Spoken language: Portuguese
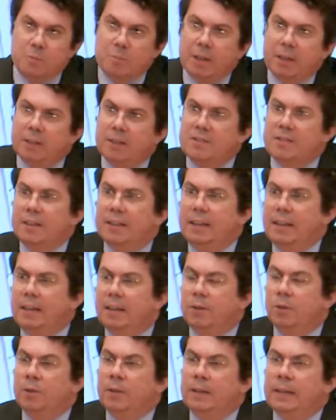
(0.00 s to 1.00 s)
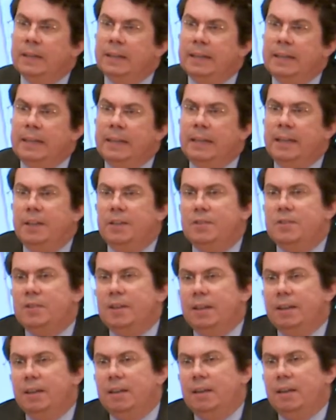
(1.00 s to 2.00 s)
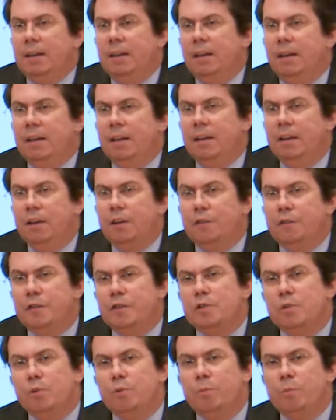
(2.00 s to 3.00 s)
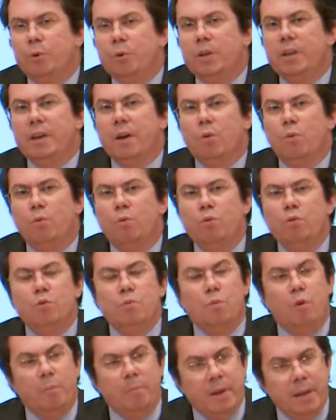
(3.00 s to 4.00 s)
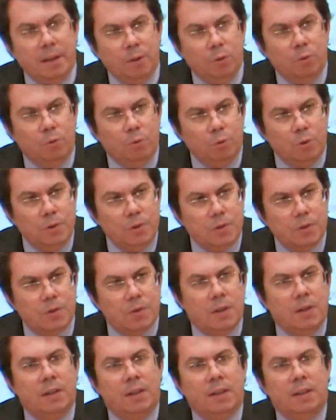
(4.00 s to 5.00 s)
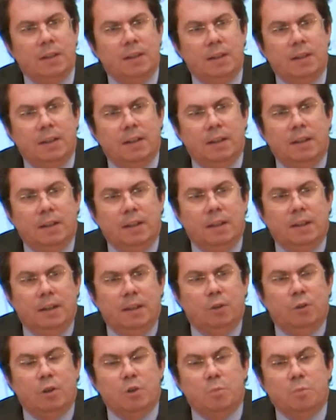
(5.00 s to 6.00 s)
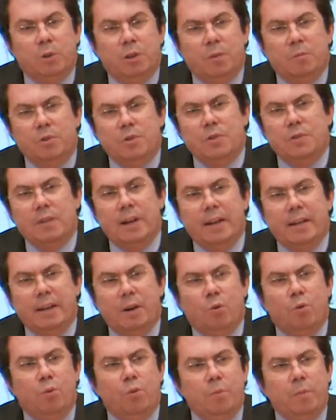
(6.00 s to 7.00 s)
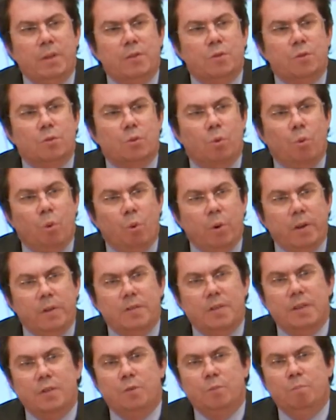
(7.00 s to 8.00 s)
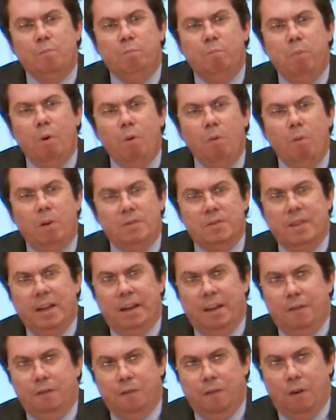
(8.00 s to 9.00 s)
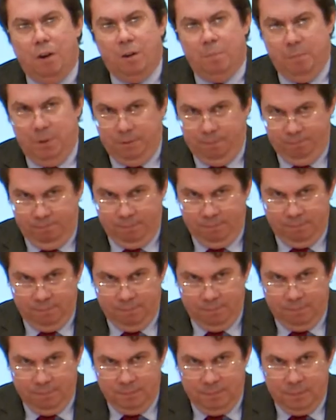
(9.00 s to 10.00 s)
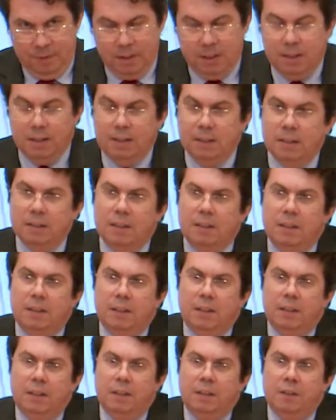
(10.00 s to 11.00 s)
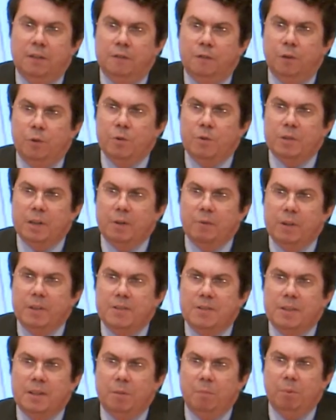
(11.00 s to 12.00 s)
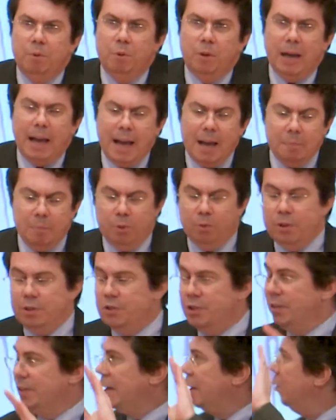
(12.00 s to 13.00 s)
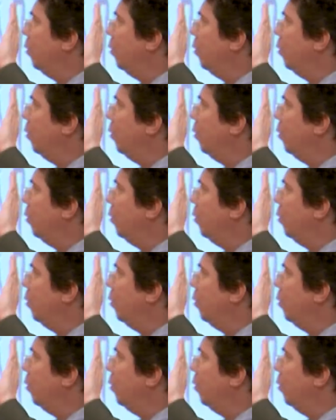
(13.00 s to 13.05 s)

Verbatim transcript: que me antecederam e dizer que eu vislumbro que em alguns momentos nós podemos extrair algumas coisas boas da reforma. Né? E vou usar o um exemplo rápido antes de entrar